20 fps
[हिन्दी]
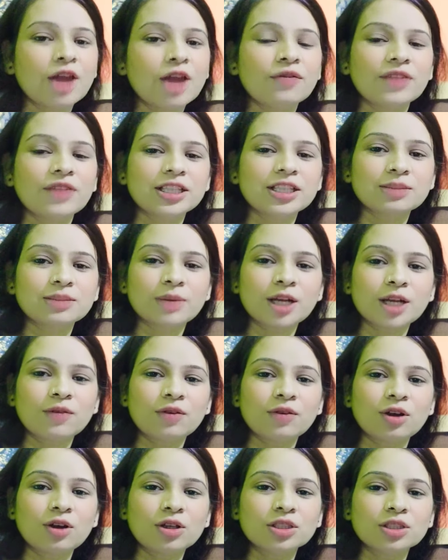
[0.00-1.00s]
फ्रेंड्स मेरे
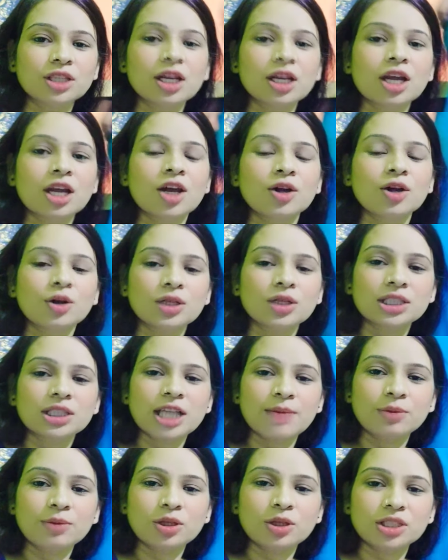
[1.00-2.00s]
ब्लॉग्स रोज
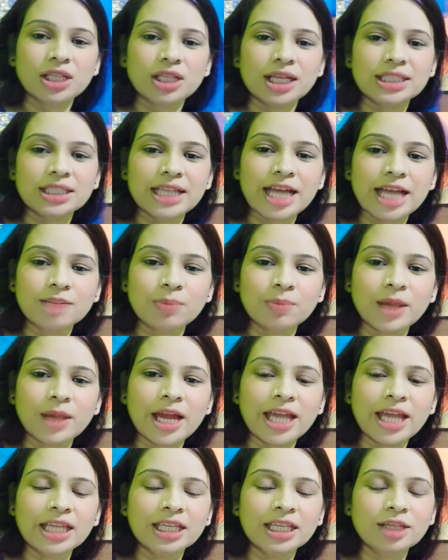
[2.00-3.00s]
शाम को साढ़े सात पे
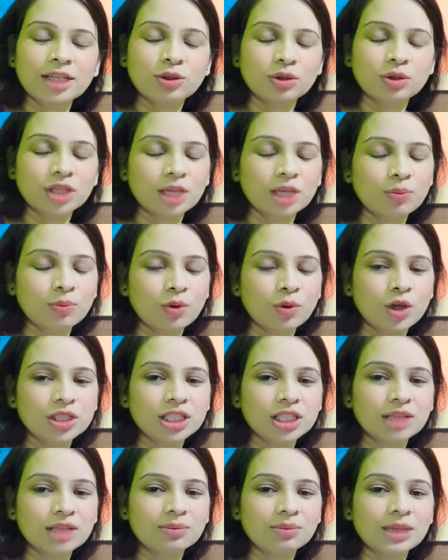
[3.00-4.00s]
आएंगे तो कीप
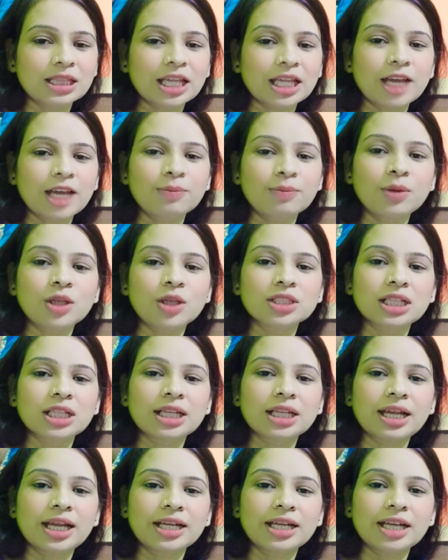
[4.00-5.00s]
वॉचिंग मिलते हैं बहुत जल्द
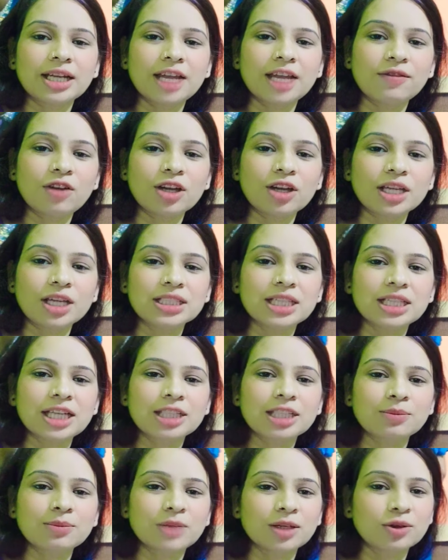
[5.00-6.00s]
कल एक नए ब्लॉग के साथ
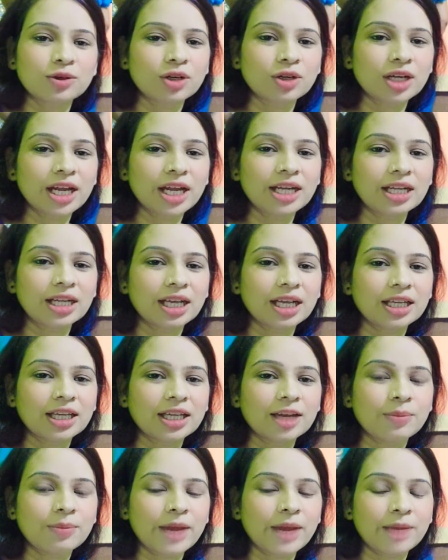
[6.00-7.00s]
अब तक गुड नाइट टेक
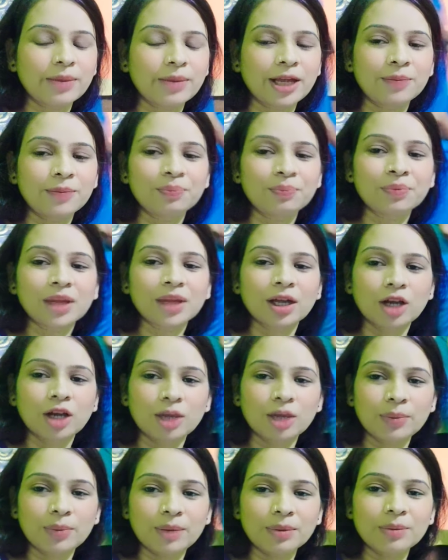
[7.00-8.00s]
केयर बाय बाय और
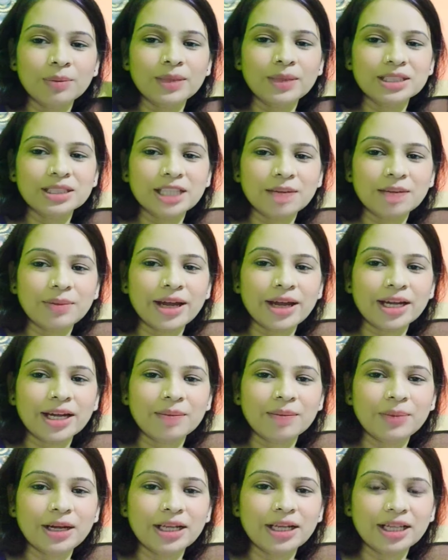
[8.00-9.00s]
मम्मी मच्छर मारने
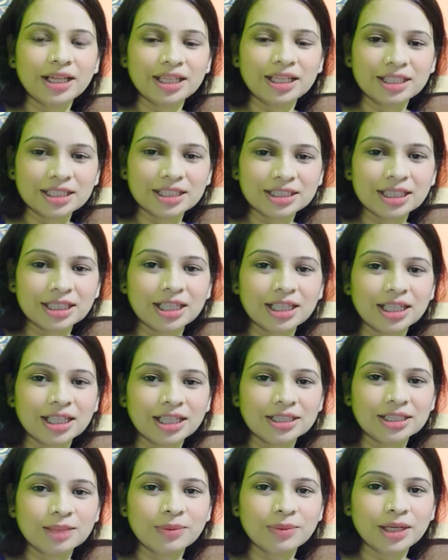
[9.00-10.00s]
पर लगे इस तरीके
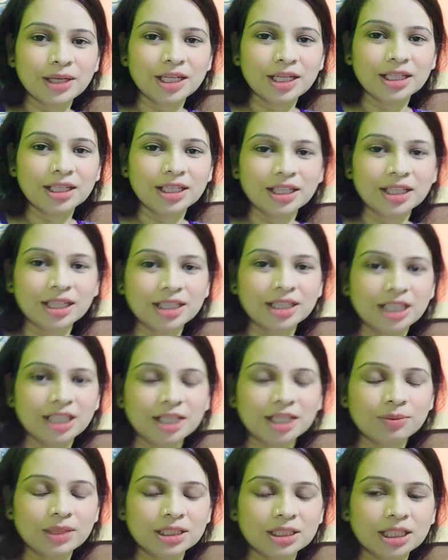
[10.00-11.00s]
से मरेंगे ये ढीठ
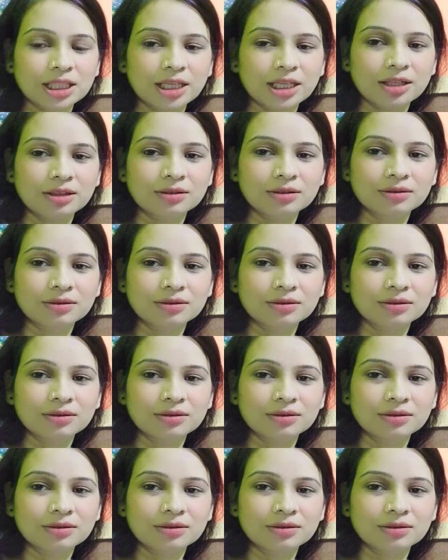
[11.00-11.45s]
मच्छर